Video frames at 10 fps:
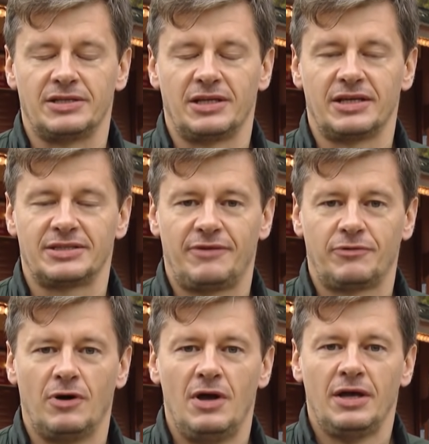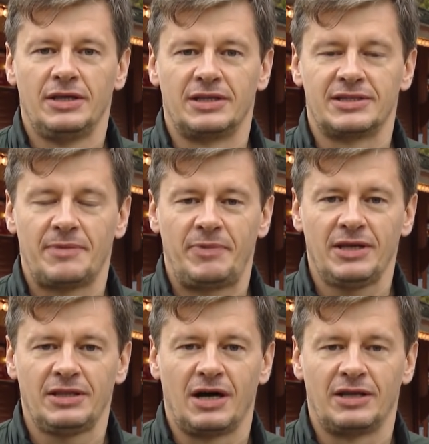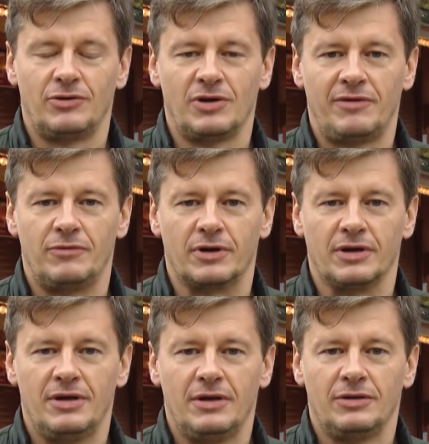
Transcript: делая ставку не на запреты, а на уговоры.